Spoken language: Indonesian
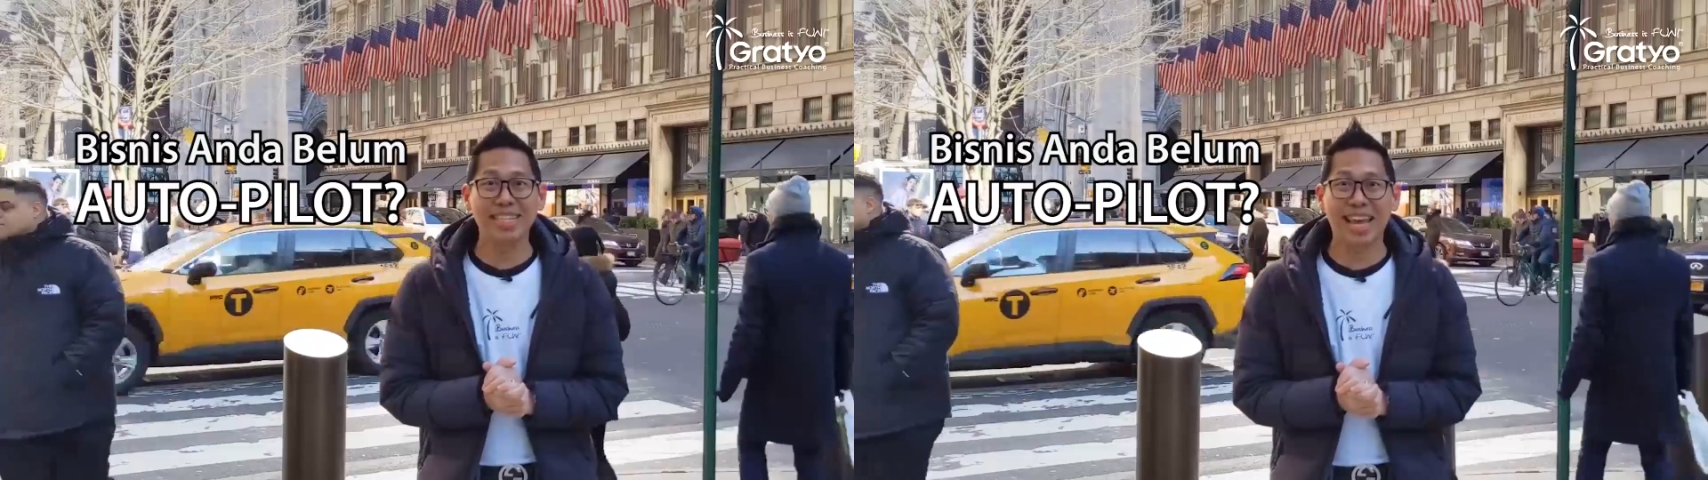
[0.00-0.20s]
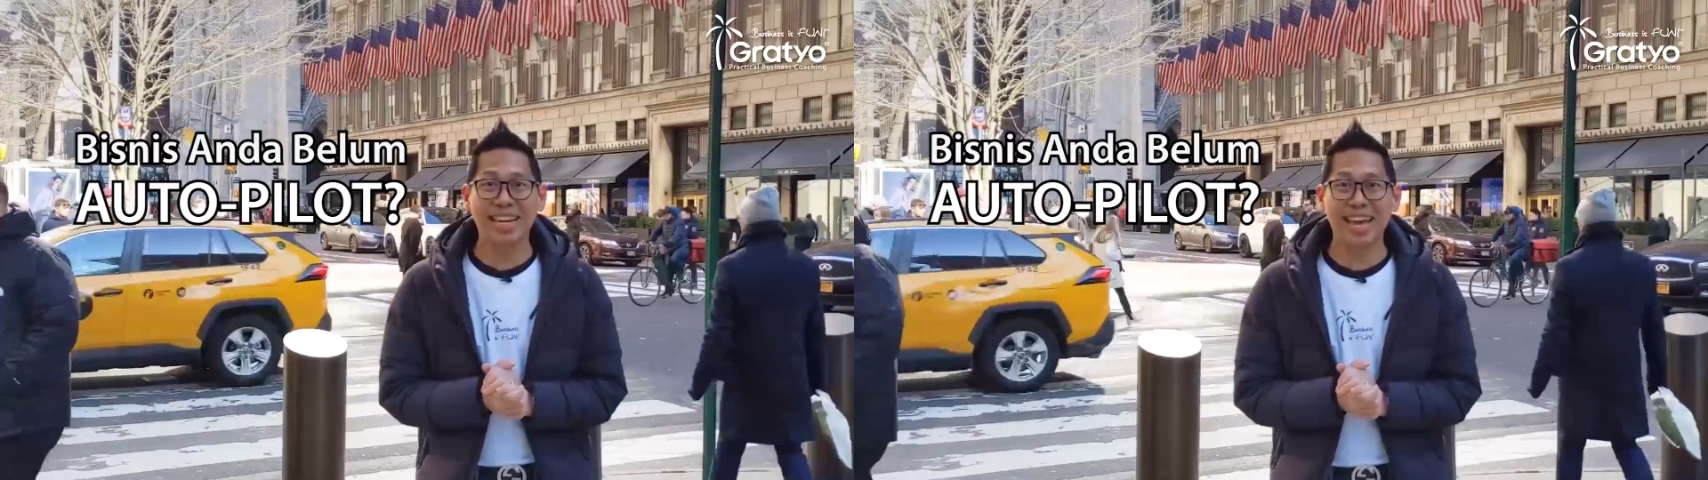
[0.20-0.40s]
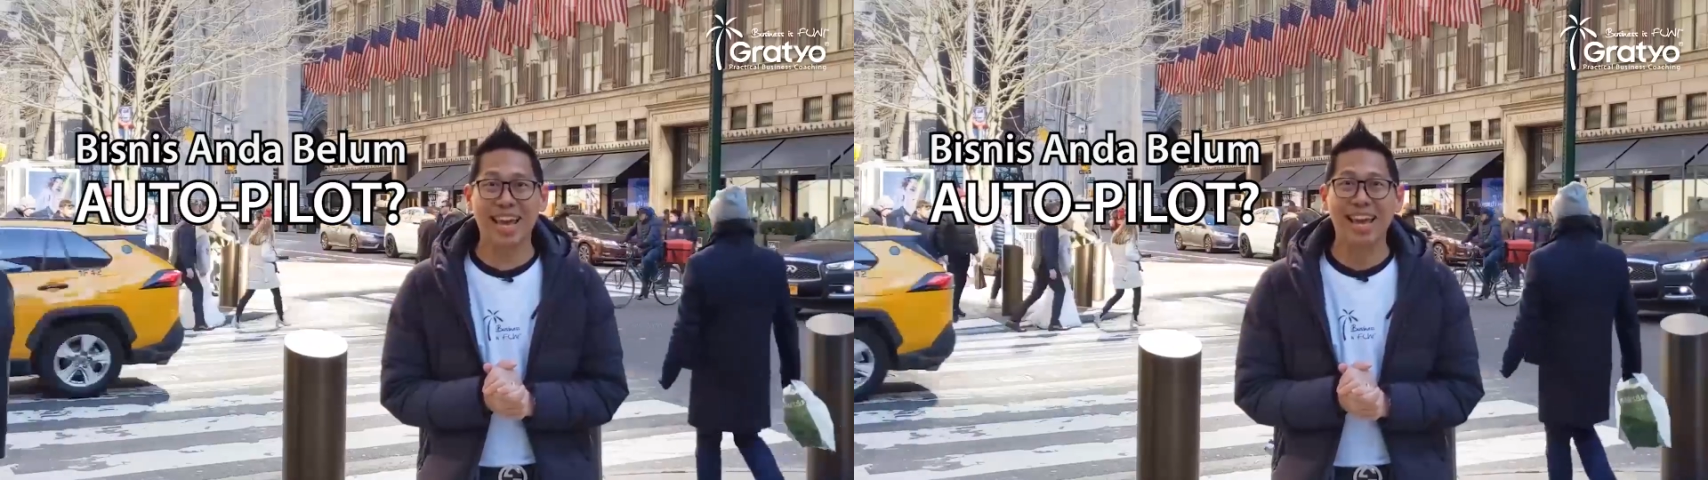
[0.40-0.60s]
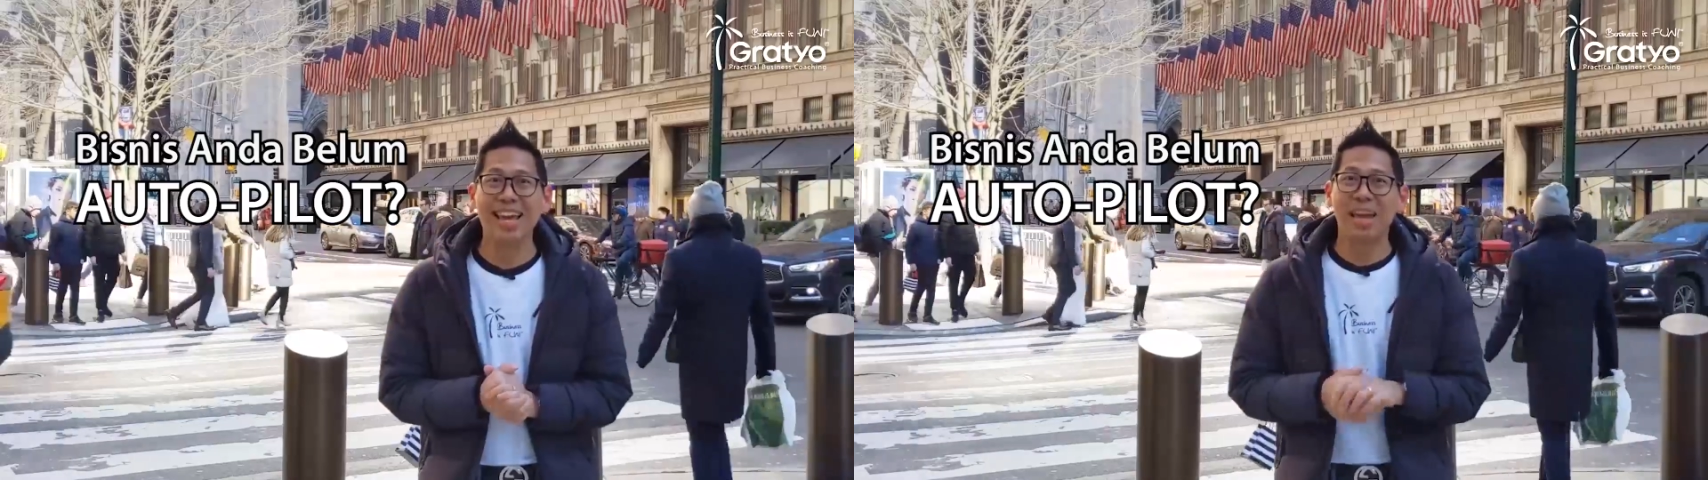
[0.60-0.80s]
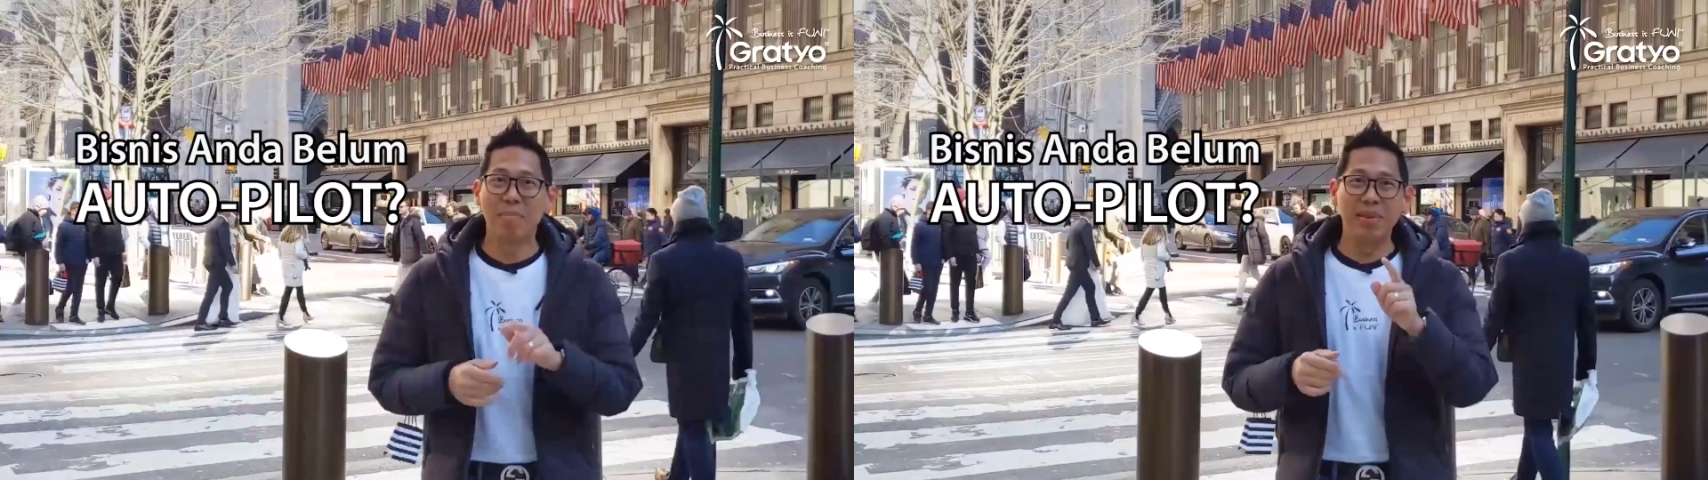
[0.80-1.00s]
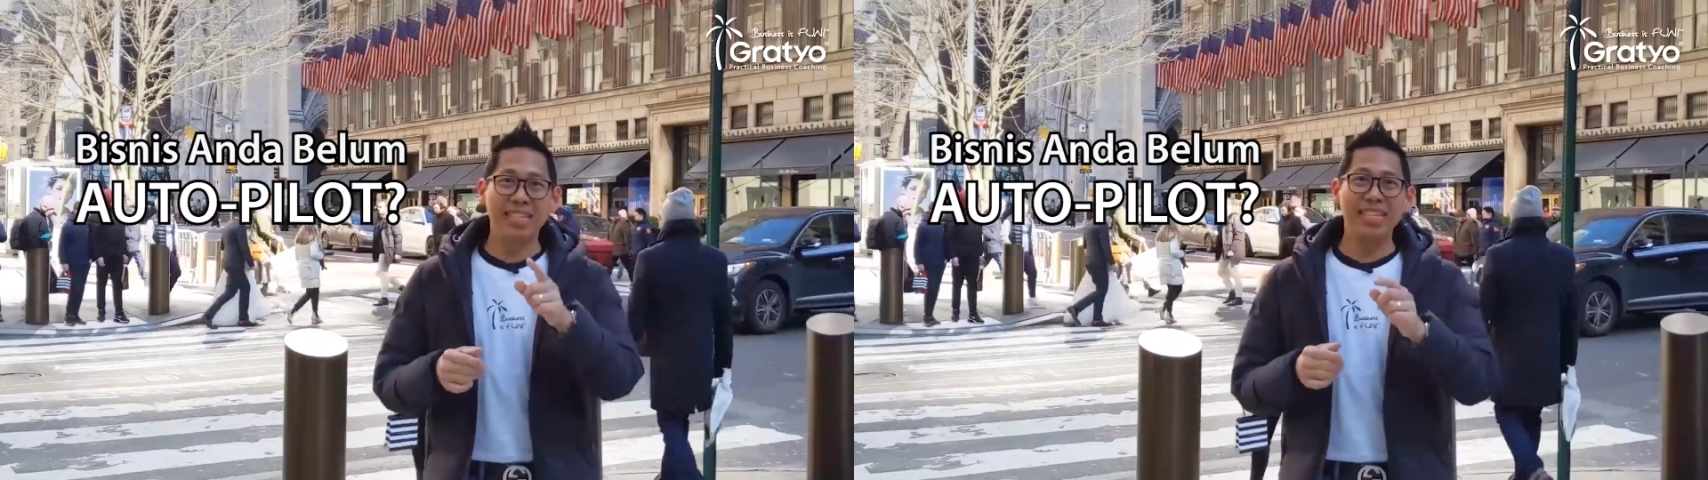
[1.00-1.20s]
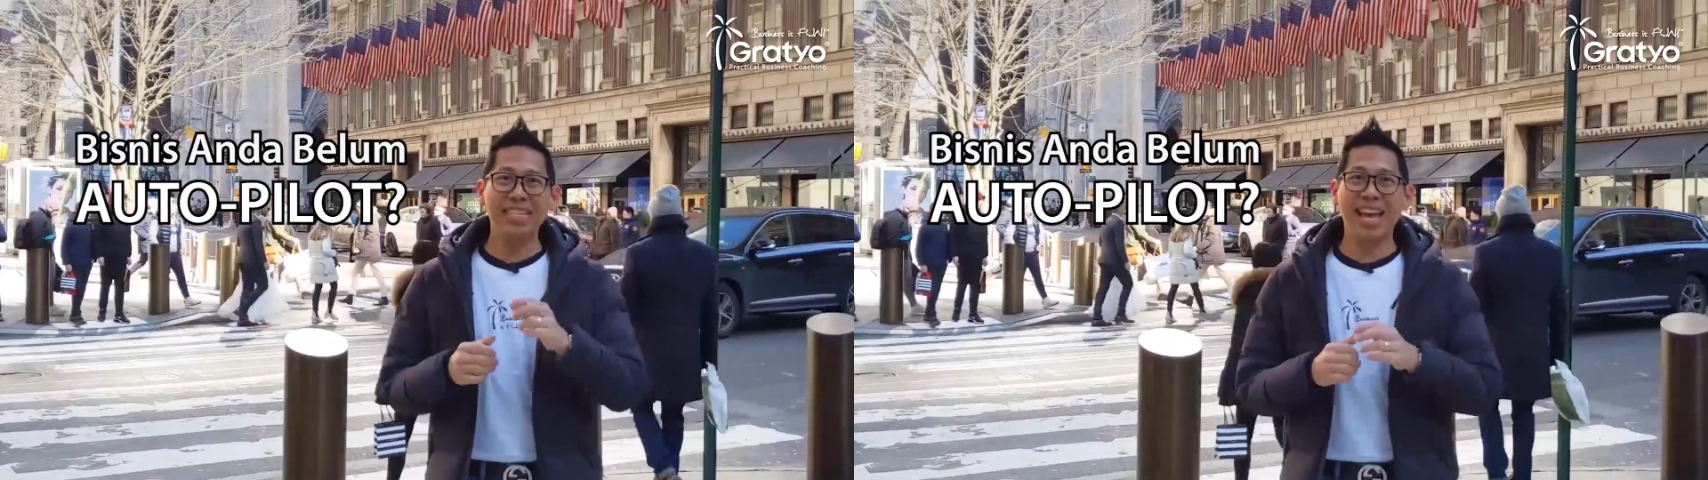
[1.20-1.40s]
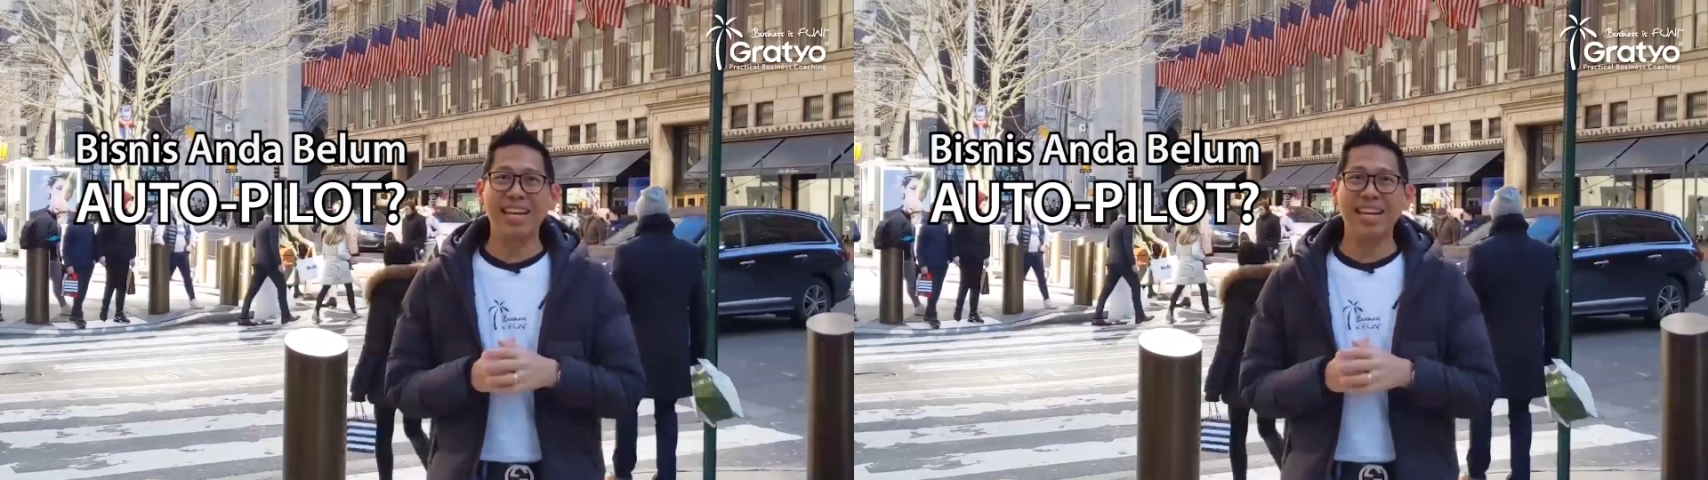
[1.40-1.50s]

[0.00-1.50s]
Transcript: Anda? Bisnis